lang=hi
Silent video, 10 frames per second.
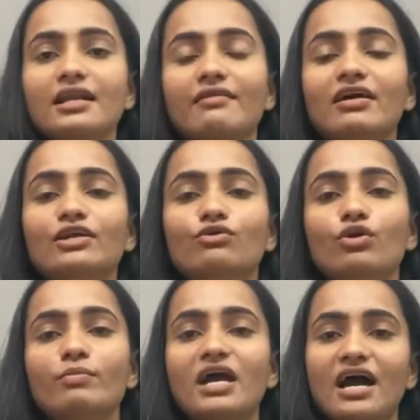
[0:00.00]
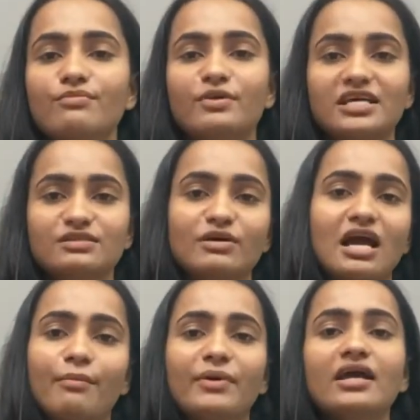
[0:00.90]
रहने वाली कोई भी हाई प्राइस में
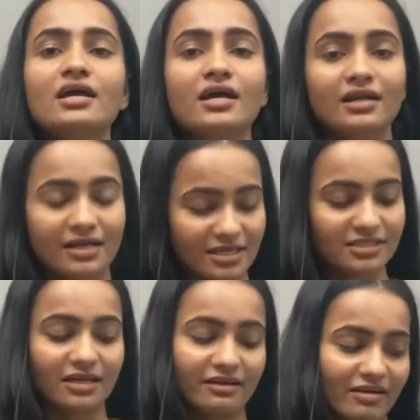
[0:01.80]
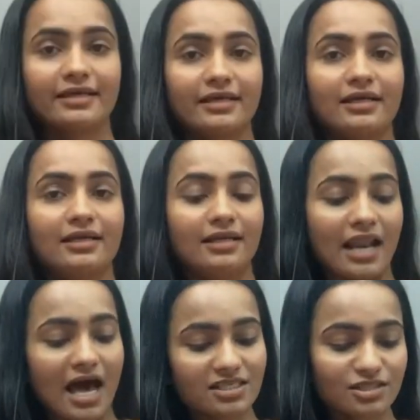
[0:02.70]
यहाँ पे नहीं जाने वाली
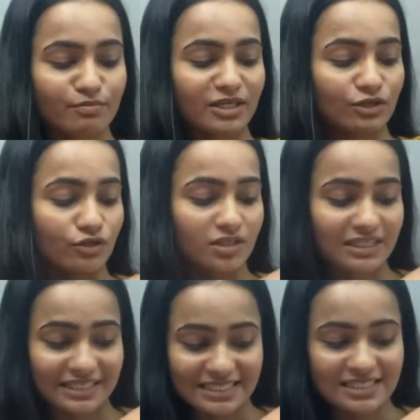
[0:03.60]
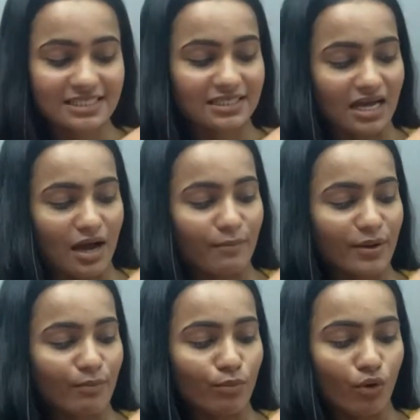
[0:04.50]
लास्ट बट नॉट लीस्ट यहाँ
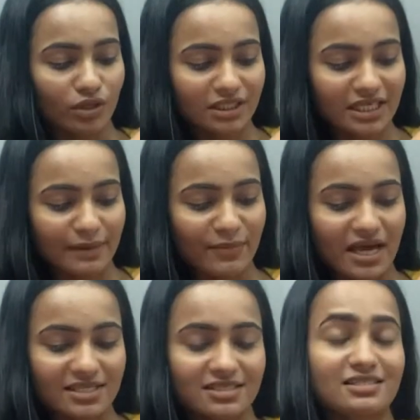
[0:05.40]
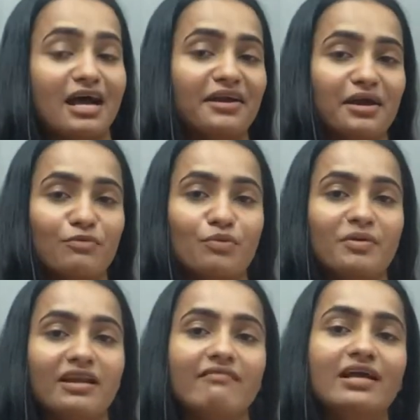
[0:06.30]
पे बहुत ही प्यारी सी साड़ी आपको
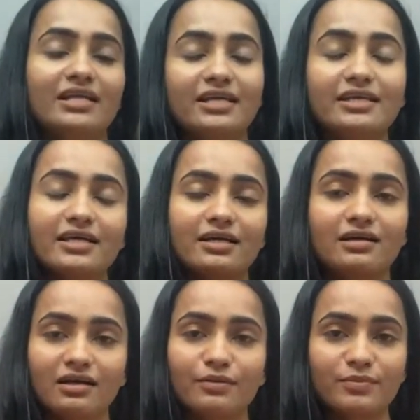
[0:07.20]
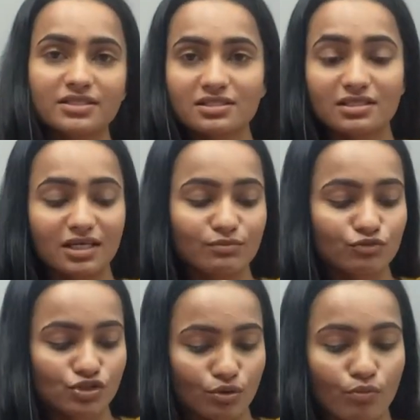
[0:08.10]
मिलने वाली है ये कलर पर्सनली
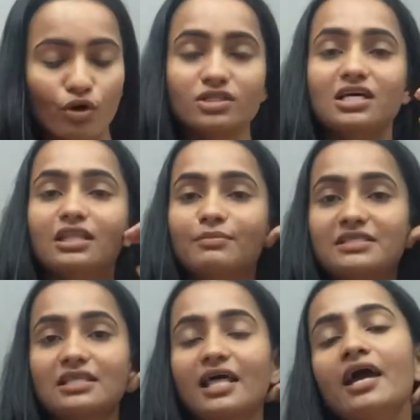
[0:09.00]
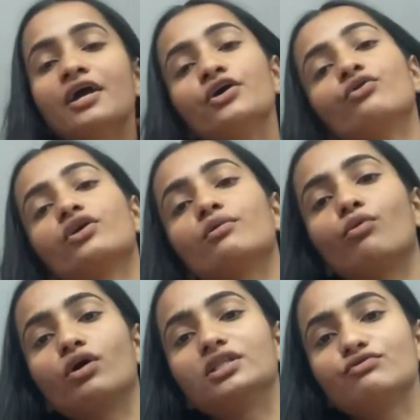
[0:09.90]
मुझे बहुत ज़्यादा पसंद है क्योंकि
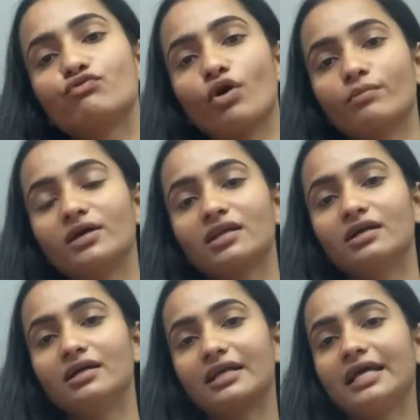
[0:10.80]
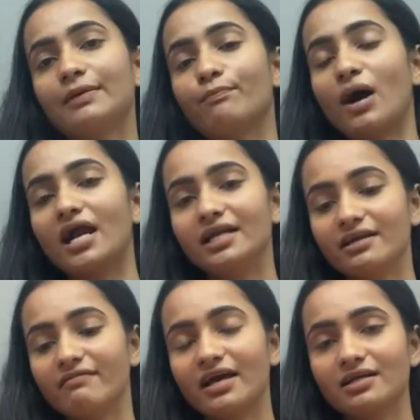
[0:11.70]
बहुत ही फॉर्मल कलर है एक
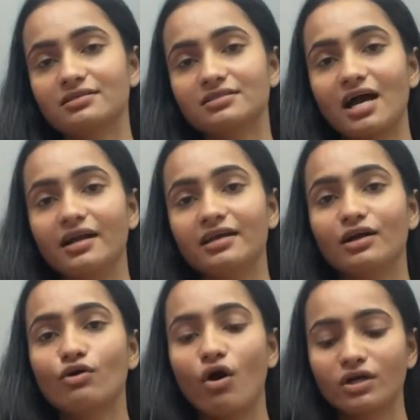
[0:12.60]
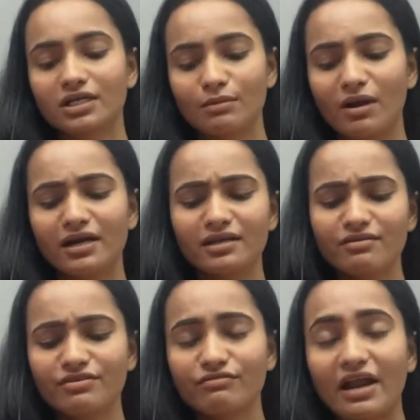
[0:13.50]
पार्टी वेयर साड़ी या कॉकटेल पार्टी
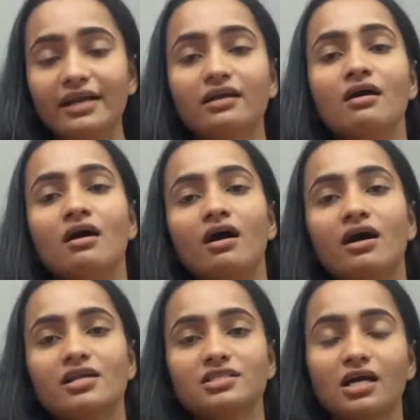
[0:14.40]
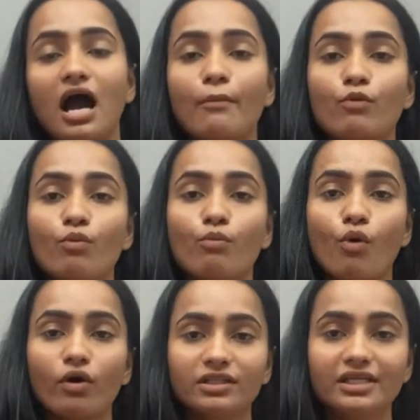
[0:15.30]
या फिर वेडिंग हर जगह आपको
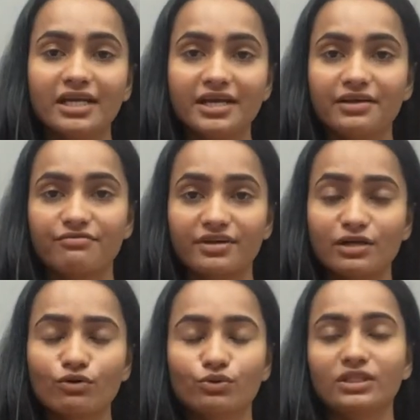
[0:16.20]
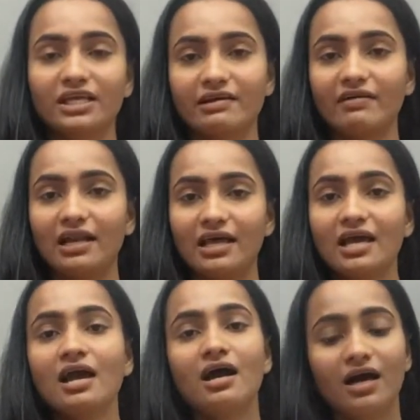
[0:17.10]
बहुत ही डिफरेंट लुक देने वाला
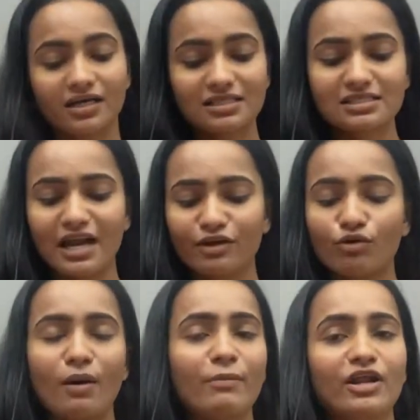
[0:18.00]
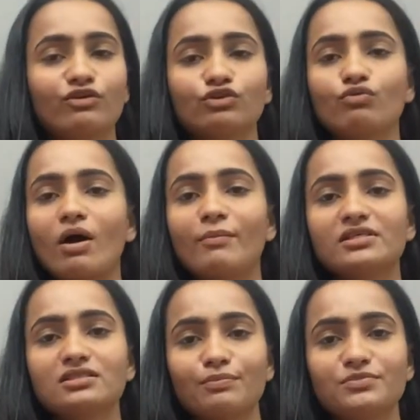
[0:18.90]
है अगर इस साड़ी को आप पहनोगे तो वहाँ
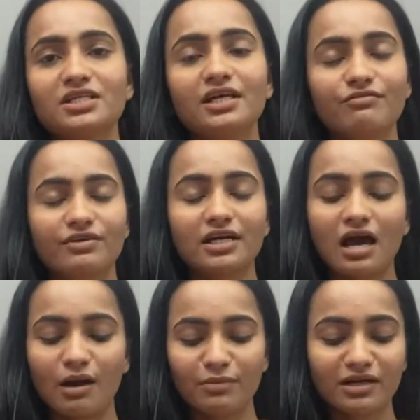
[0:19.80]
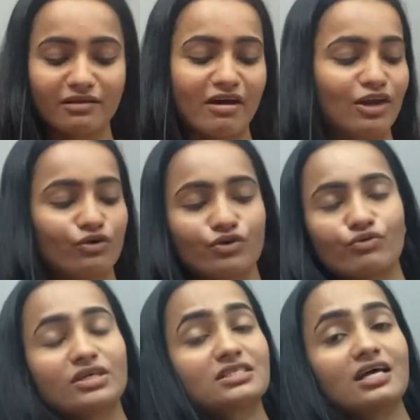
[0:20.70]
पर सबसे डिफरेंट आप लगने वाले हो
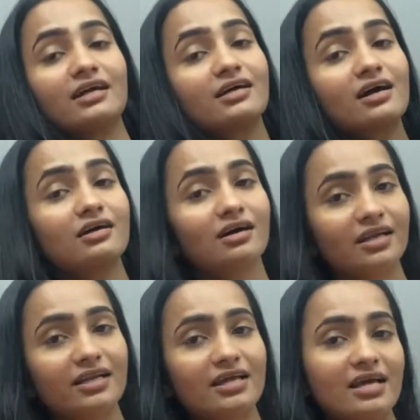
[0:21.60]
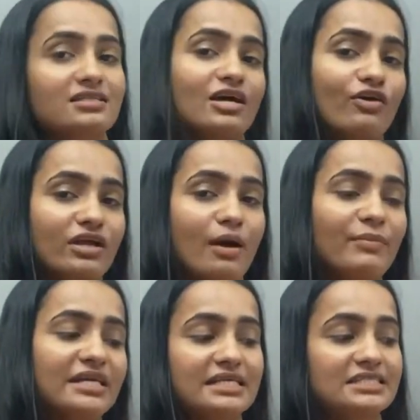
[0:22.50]
क्योंकि साड़ी का कलर ही ऐसा है और यहाँ
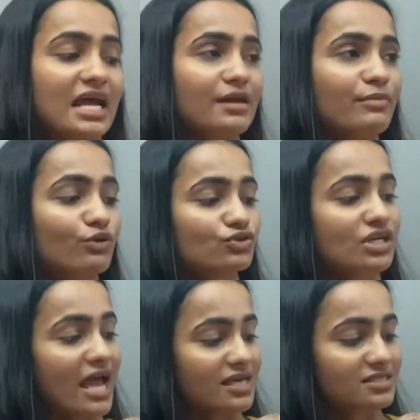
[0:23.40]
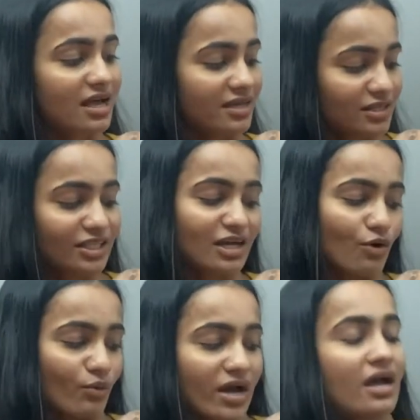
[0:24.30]
पर डिज़ाइन भी कुछ ऐसा ही
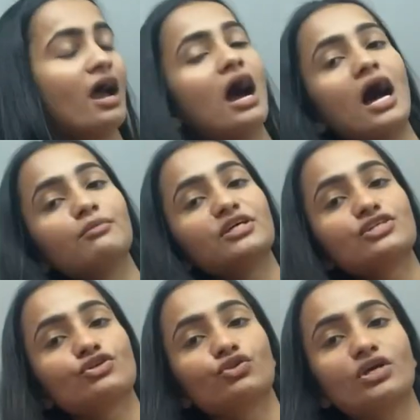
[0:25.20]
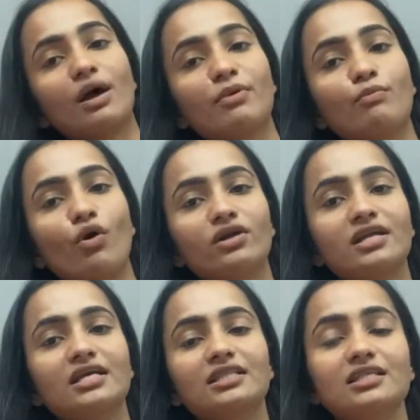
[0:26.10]
दिया हुआ है आप देख सकते हो यहाँ पे
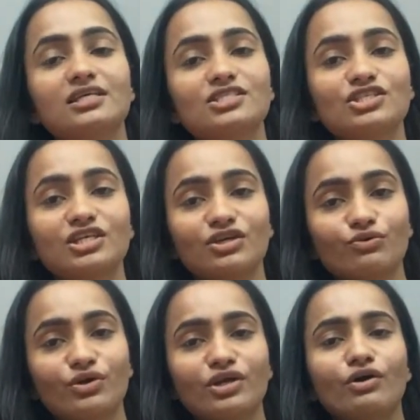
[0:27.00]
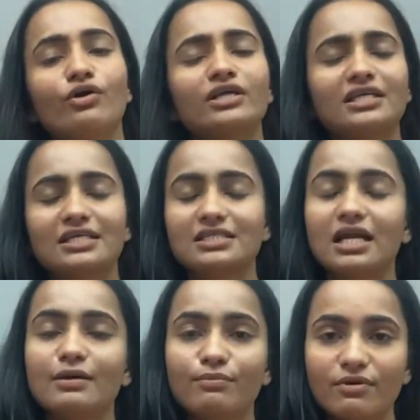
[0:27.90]
बॉर्डरिंग कितनी अच्छी की हुई है और ये
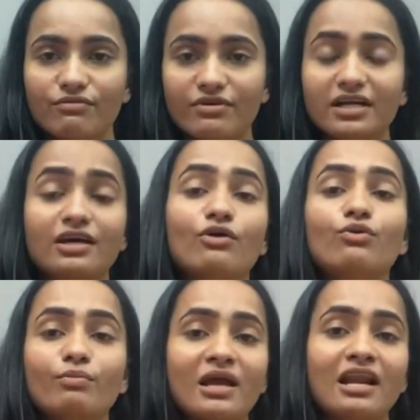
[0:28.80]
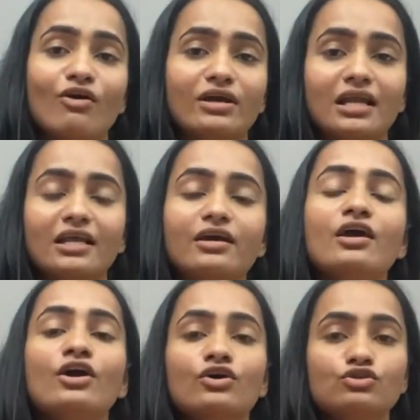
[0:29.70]
साड़ी परफेक्ट महिलाओं के लिए
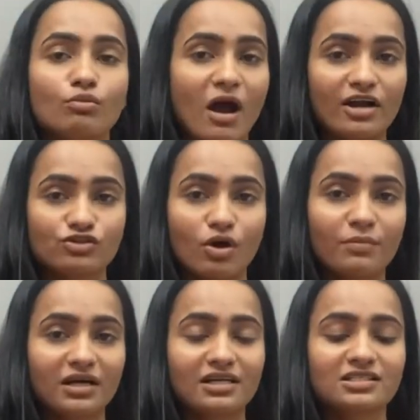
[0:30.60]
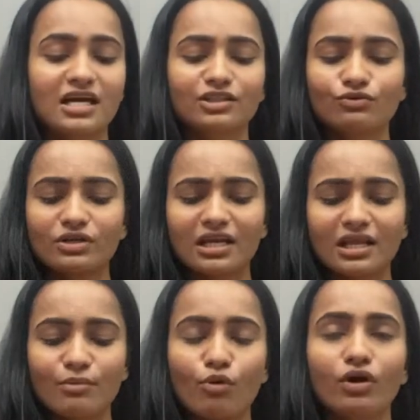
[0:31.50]
जो बाहर जॉब करने जाते हैं उनके
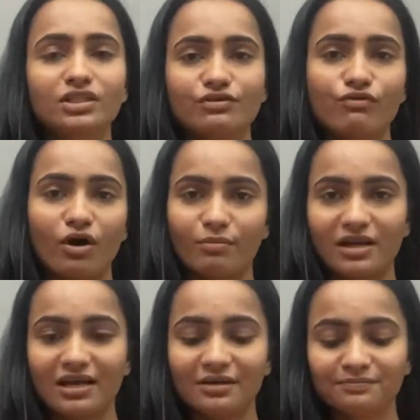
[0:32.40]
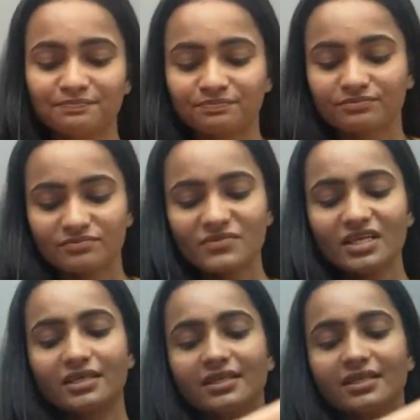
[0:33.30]
लिए बहुत ही फॉर्मल है ये